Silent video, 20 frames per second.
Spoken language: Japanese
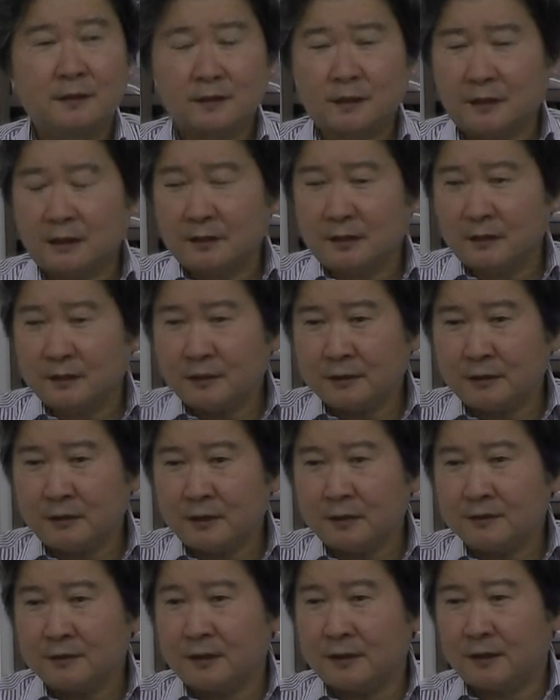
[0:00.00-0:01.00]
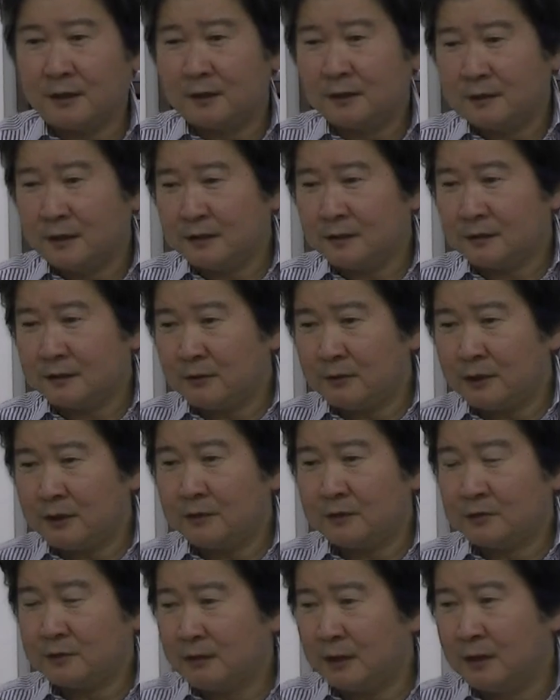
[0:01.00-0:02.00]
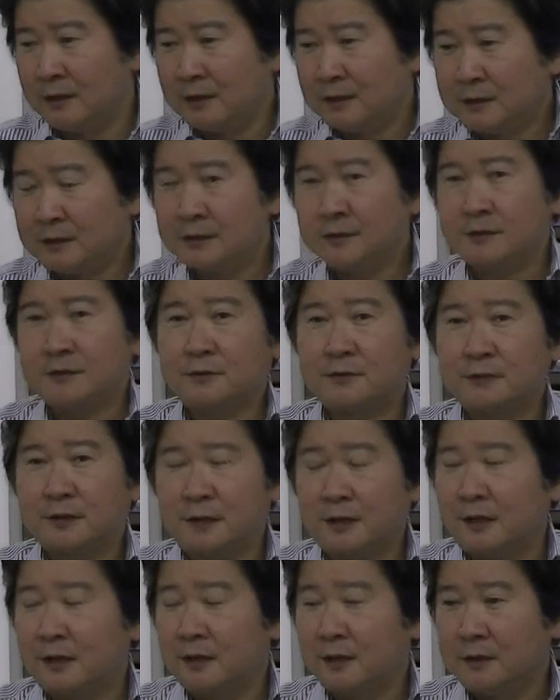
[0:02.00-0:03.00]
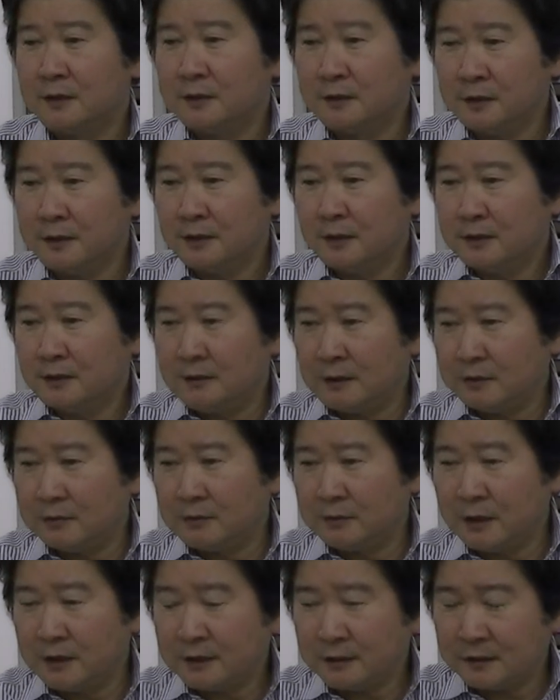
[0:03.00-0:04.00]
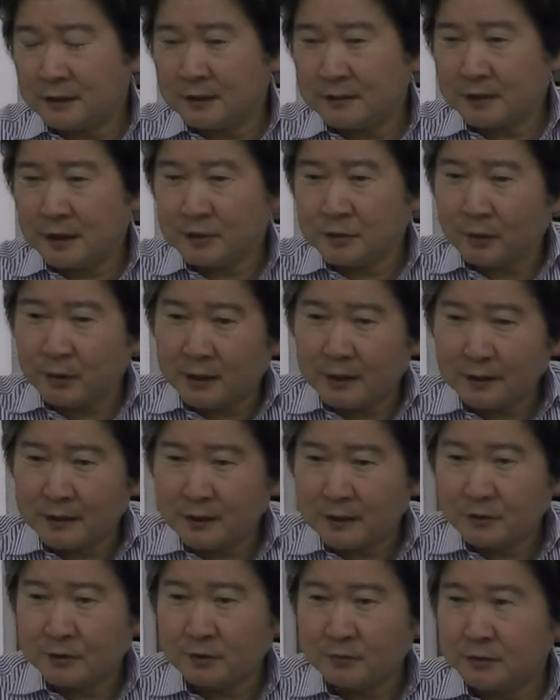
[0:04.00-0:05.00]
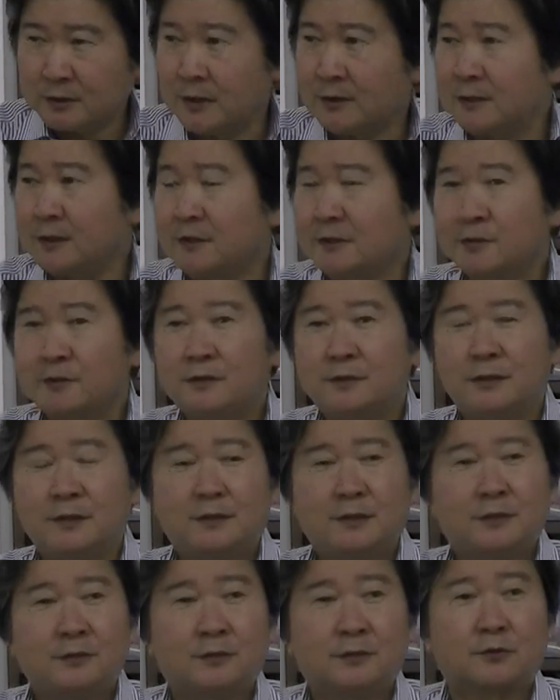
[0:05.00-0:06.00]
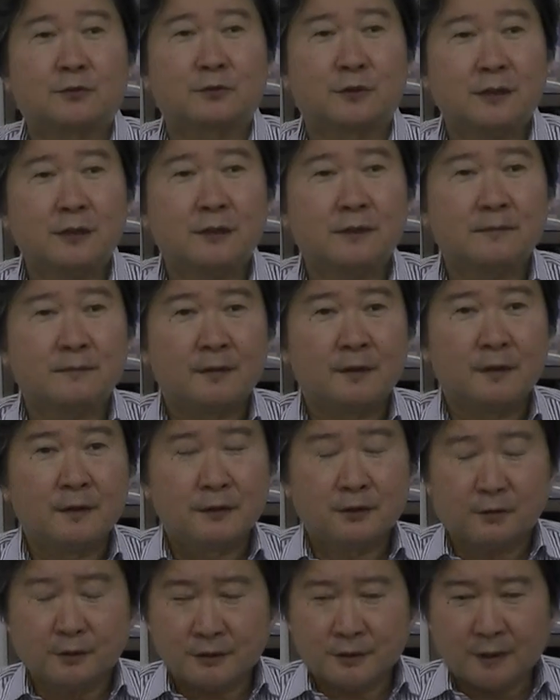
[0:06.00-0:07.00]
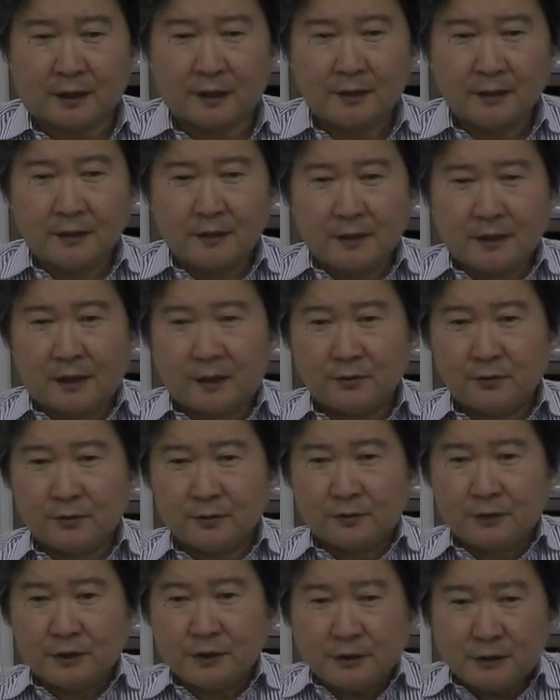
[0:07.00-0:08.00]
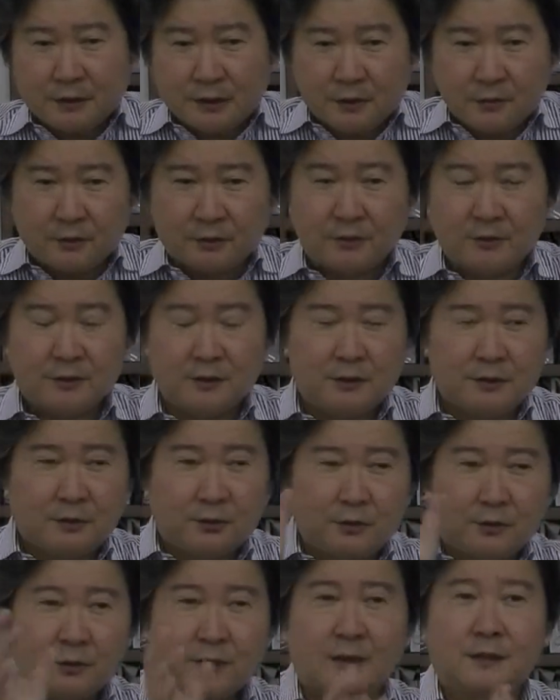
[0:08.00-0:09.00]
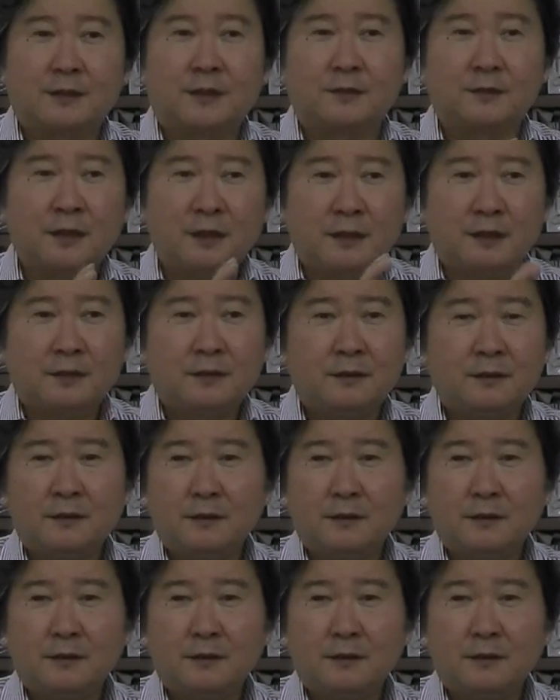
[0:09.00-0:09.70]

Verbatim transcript: だからやり方わかるからやり方わかる人が指示するから、ね、あのやり方が最初わからない人でもだんだん熟練していくってことね。でこれさあの知識の移行なんだよな。